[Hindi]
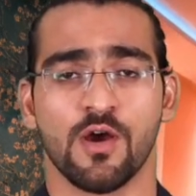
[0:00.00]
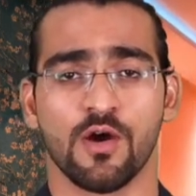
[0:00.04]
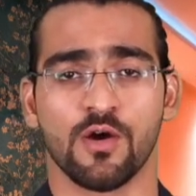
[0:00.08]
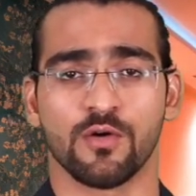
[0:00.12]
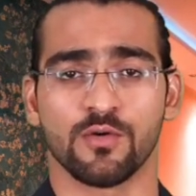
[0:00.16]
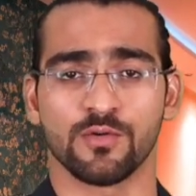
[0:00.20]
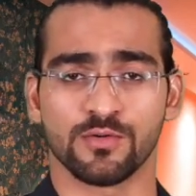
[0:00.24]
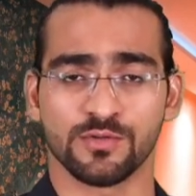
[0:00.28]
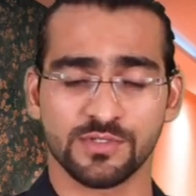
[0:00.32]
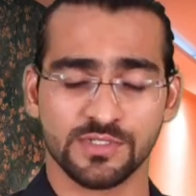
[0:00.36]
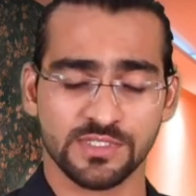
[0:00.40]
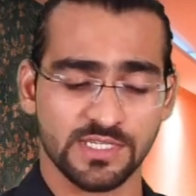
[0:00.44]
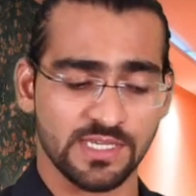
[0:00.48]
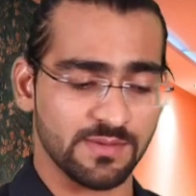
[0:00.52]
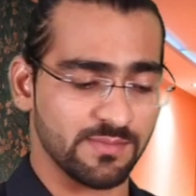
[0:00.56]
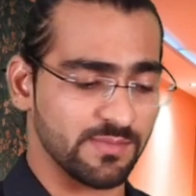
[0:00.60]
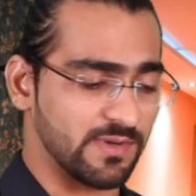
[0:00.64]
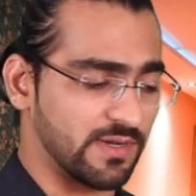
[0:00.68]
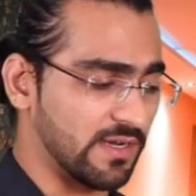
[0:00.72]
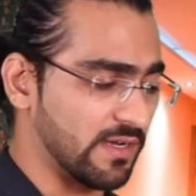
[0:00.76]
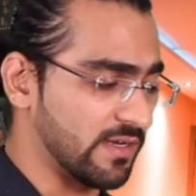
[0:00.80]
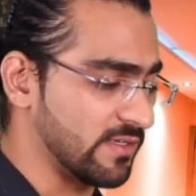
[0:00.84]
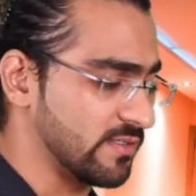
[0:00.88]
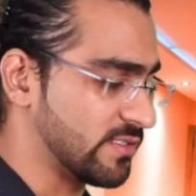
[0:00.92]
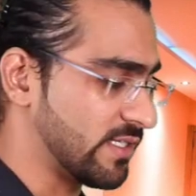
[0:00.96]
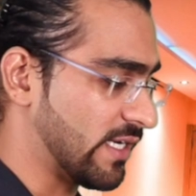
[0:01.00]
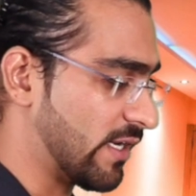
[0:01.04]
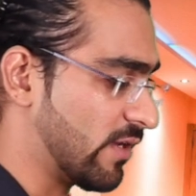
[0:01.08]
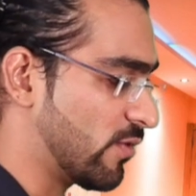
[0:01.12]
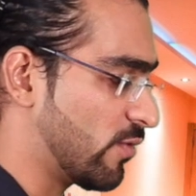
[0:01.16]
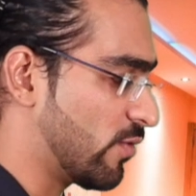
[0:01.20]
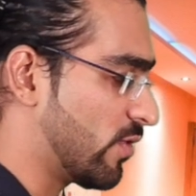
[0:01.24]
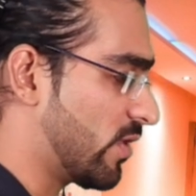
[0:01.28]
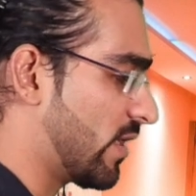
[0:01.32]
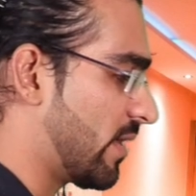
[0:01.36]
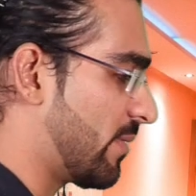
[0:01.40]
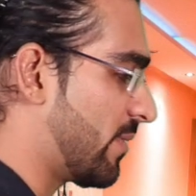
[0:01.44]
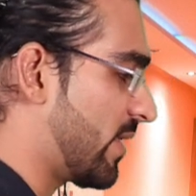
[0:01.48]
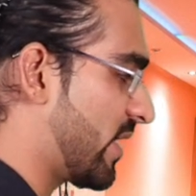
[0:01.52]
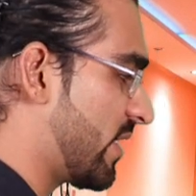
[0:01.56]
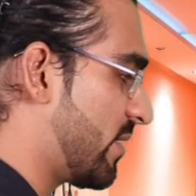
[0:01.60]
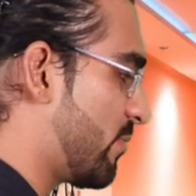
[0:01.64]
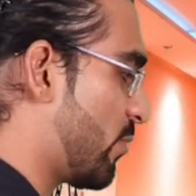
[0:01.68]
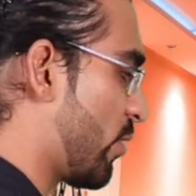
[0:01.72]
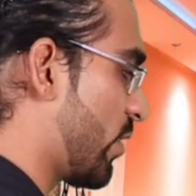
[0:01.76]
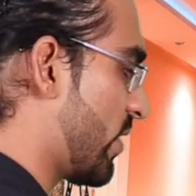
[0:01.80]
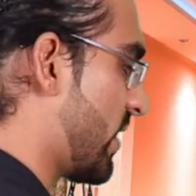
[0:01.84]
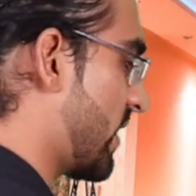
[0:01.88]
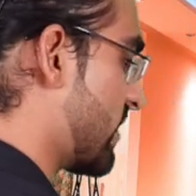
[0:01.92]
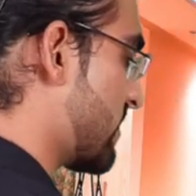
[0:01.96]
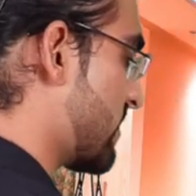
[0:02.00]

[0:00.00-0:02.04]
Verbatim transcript: और उसके चारों ओर हमारी बॉडी